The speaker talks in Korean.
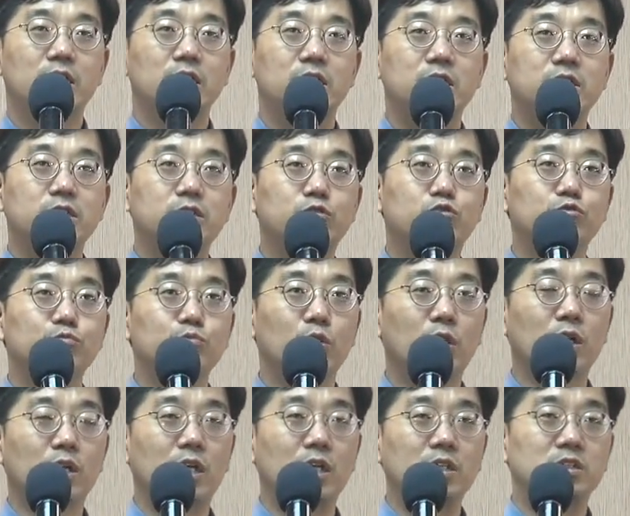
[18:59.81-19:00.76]
그
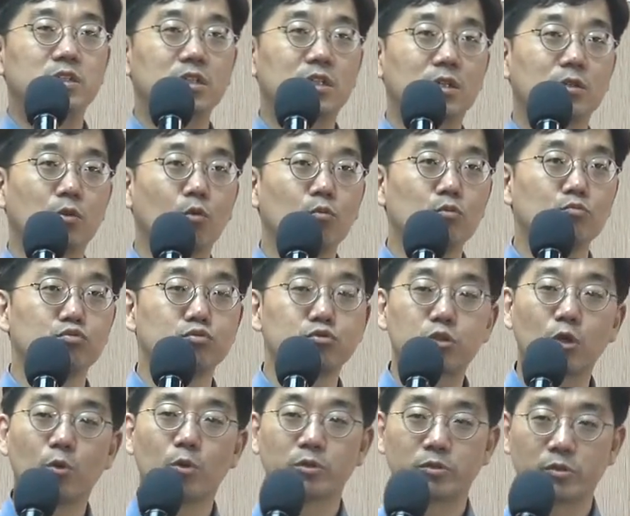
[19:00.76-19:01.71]
꿈과 계시가 너무
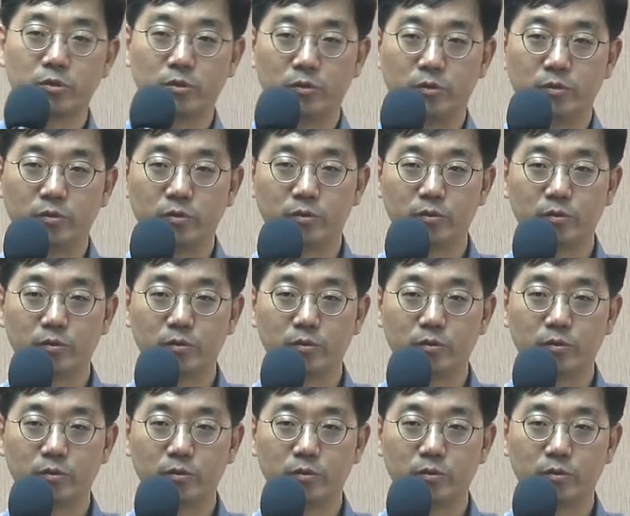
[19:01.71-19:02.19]
무서워서